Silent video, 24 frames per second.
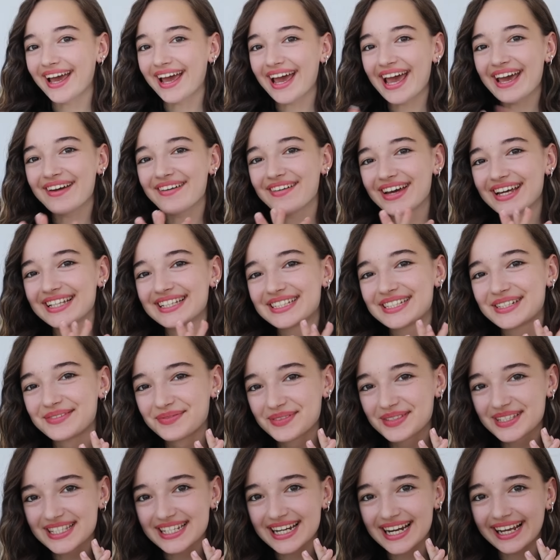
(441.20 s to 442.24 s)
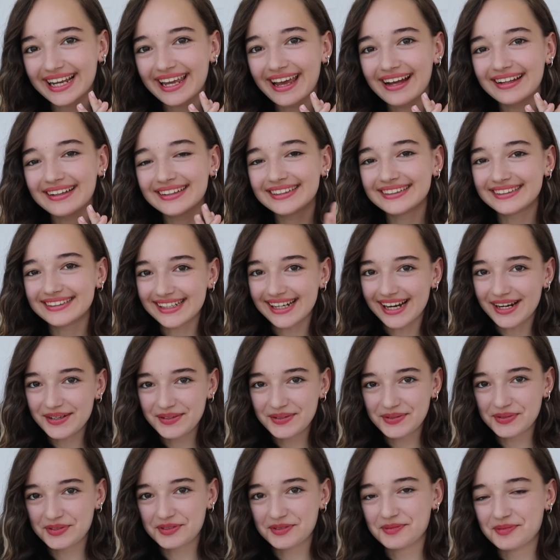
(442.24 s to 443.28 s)
Evet şimdi sıra geldi diğer
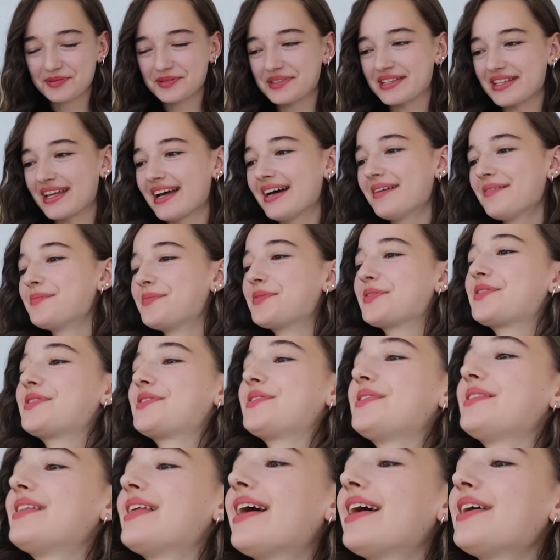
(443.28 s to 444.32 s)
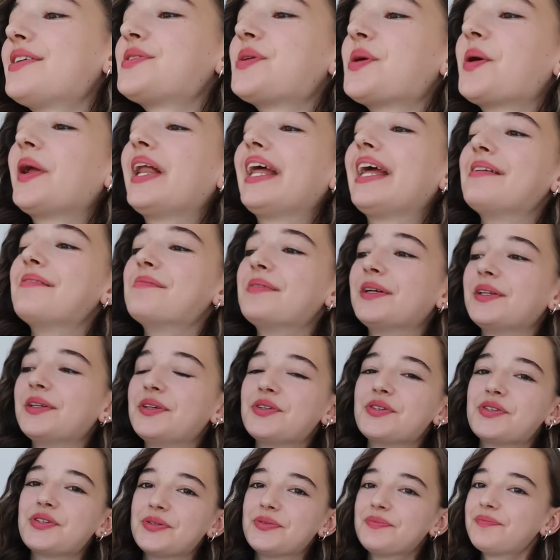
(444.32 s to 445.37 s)
kutumuza. Bu kutuyu da şöyle elim
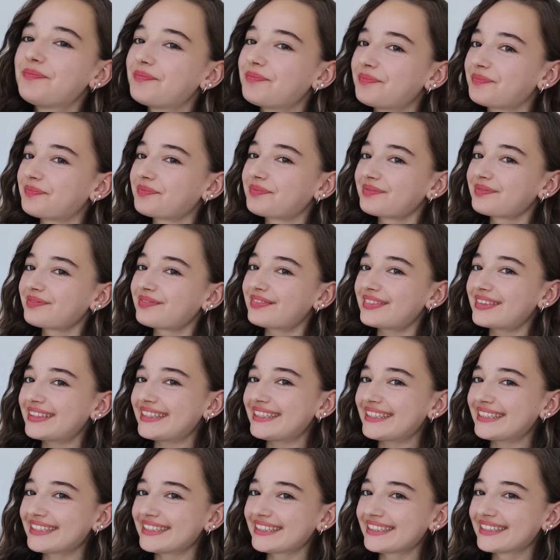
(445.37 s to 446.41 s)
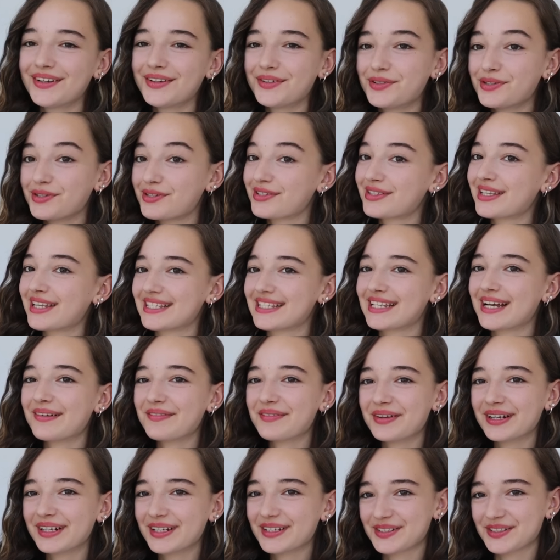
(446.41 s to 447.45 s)
alıyorum. Kutu
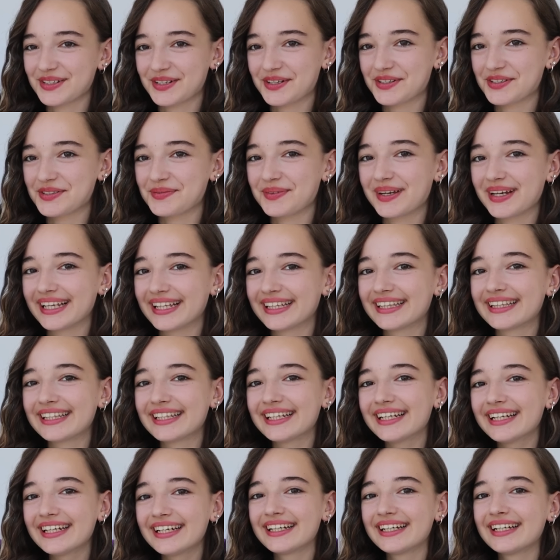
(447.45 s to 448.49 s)
tasarımları da çok hoşuma gitti